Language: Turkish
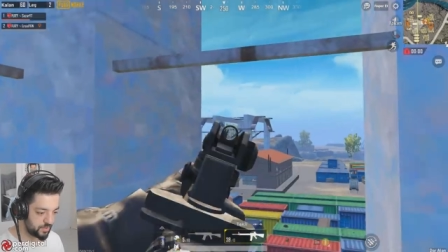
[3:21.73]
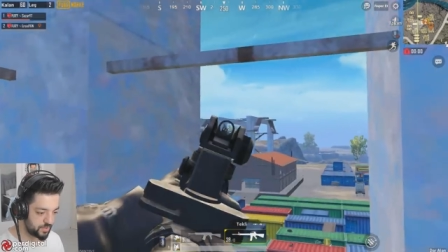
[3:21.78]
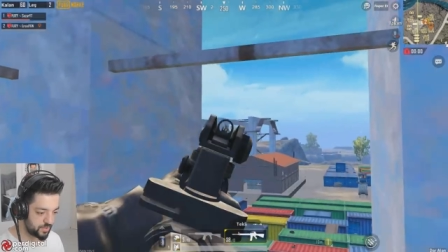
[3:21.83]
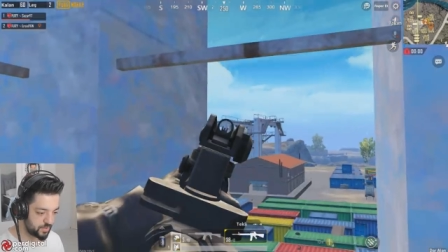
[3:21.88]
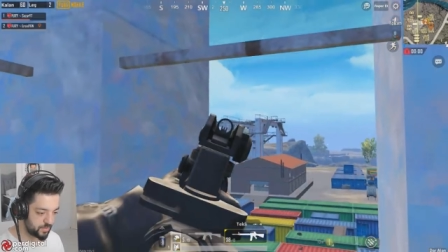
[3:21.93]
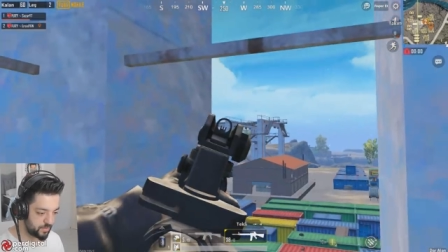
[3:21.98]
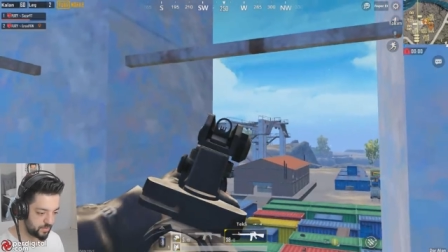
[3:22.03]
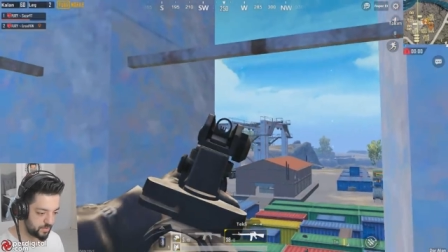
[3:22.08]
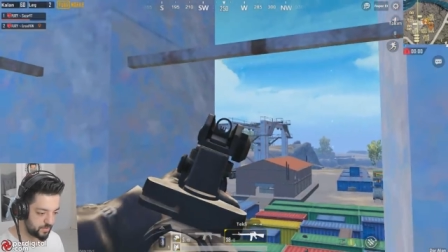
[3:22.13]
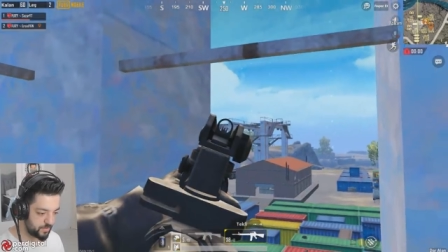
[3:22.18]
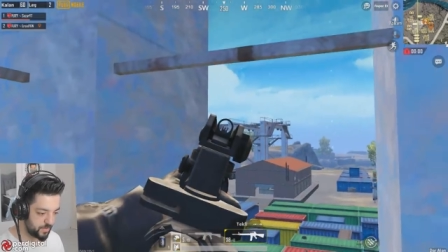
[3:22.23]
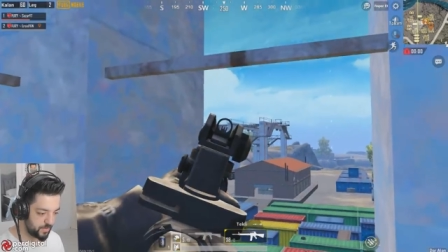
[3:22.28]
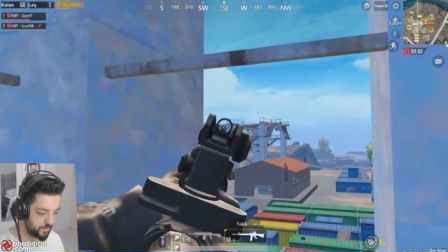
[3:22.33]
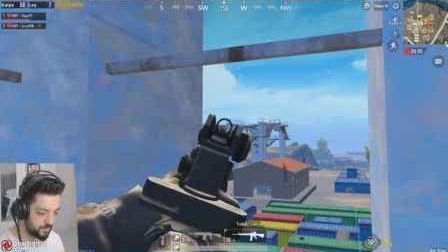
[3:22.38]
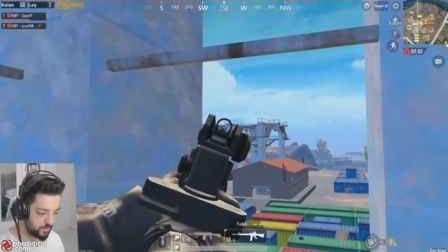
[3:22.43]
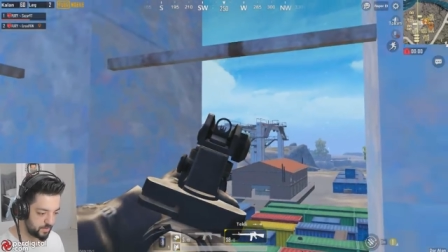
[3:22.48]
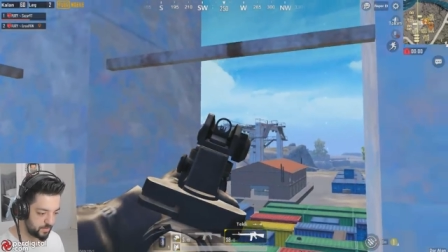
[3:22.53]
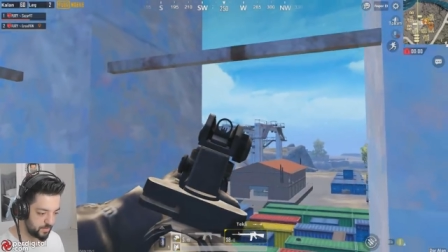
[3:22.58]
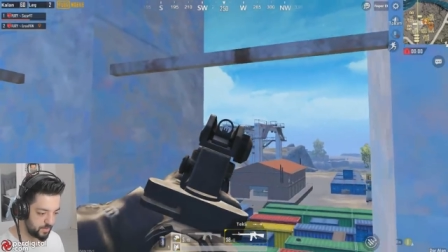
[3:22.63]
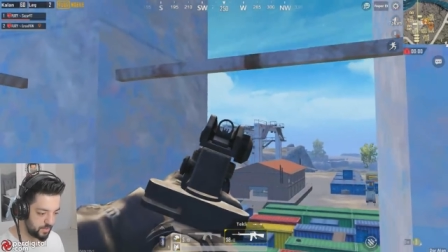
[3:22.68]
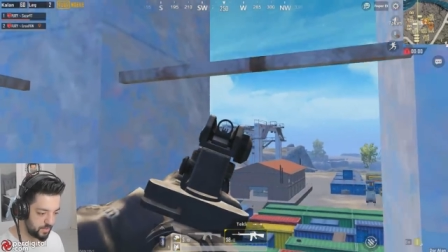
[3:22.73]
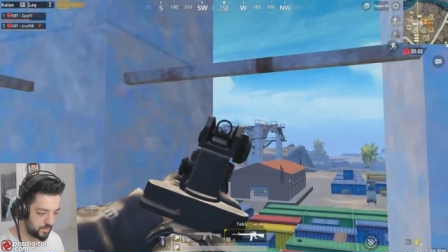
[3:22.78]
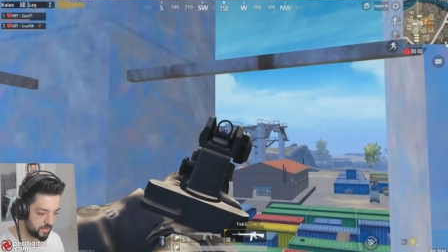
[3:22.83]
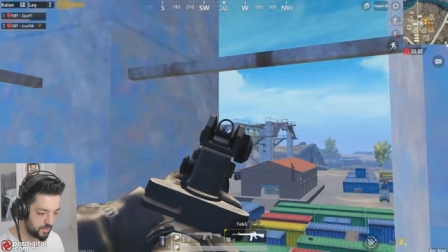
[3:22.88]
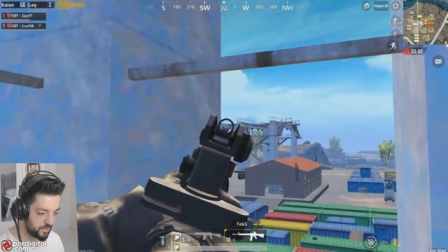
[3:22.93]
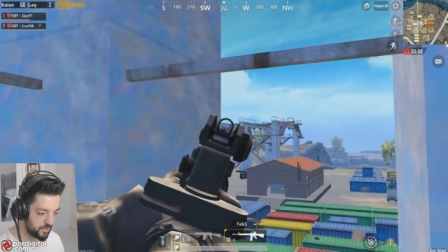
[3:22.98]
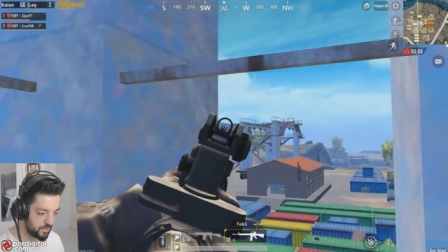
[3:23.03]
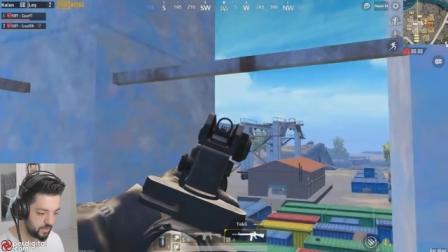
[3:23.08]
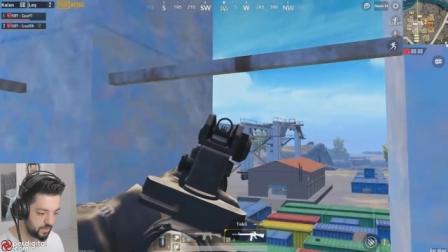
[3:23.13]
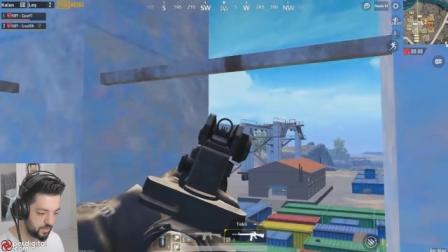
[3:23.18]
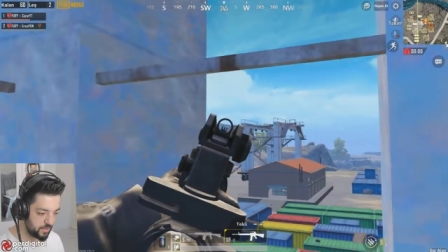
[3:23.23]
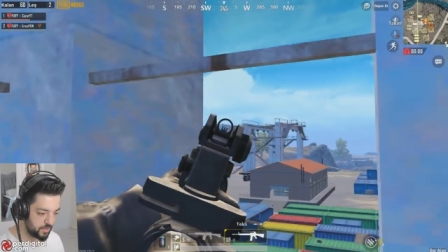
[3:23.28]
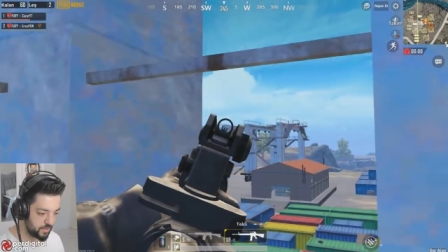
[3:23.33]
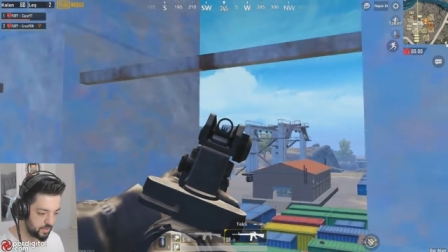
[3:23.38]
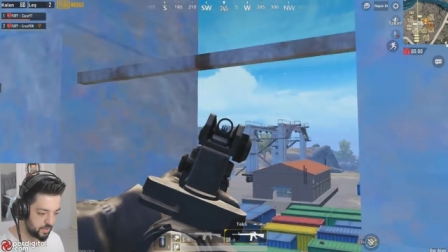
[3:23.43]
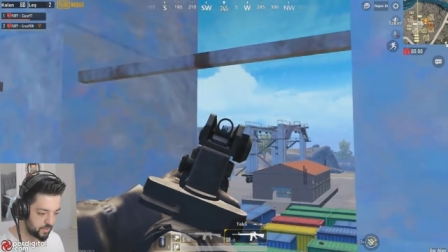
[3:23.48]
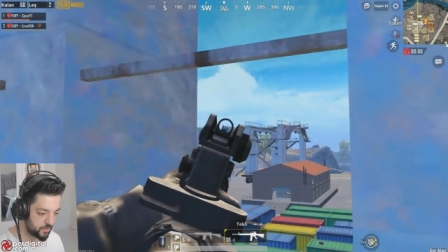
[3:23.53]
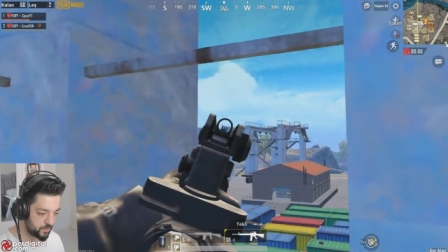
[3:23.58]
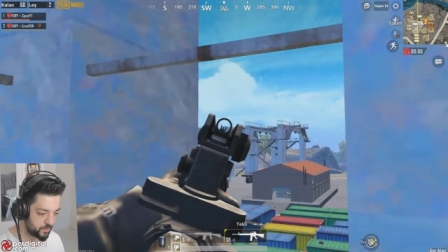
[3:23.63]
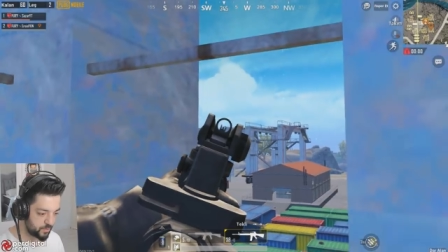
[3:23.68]
o da çıkmış benim gibi.
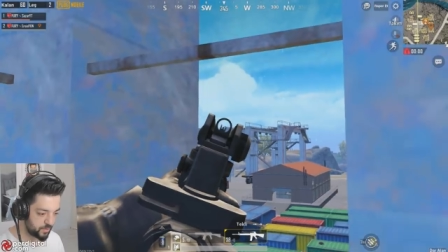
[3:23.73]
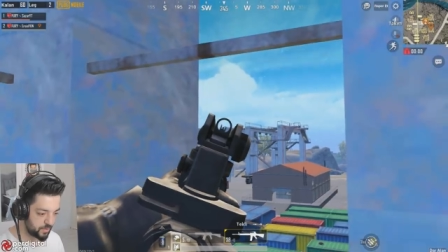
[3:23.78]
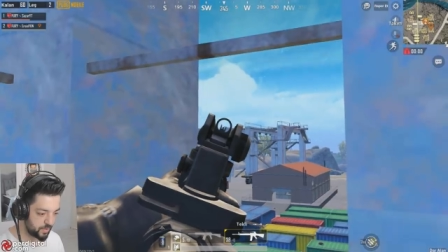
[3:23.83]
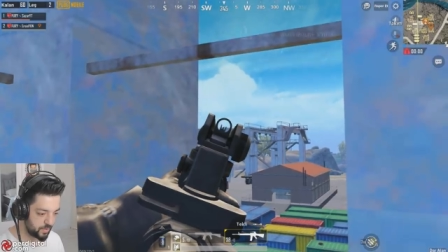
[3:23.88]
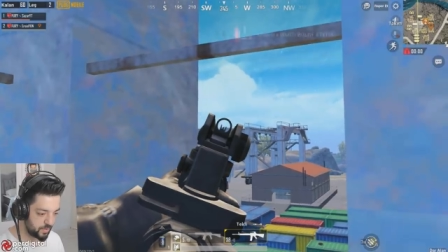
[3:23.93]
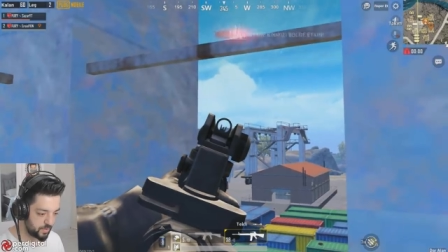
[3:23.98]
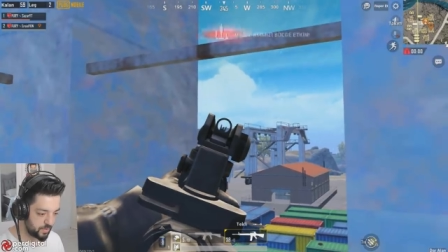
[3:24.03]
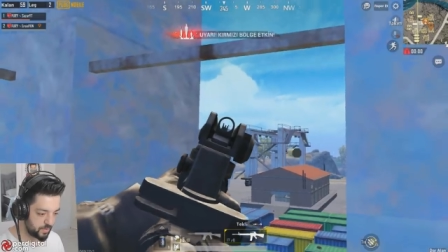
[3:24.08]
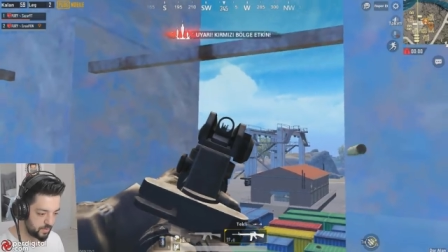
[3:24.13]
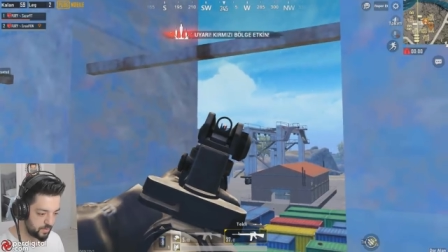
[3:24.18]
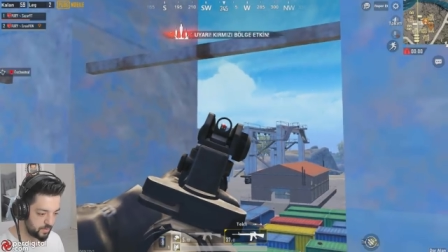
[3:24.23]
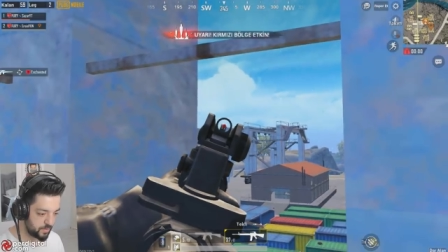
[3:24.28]
Ha şurada.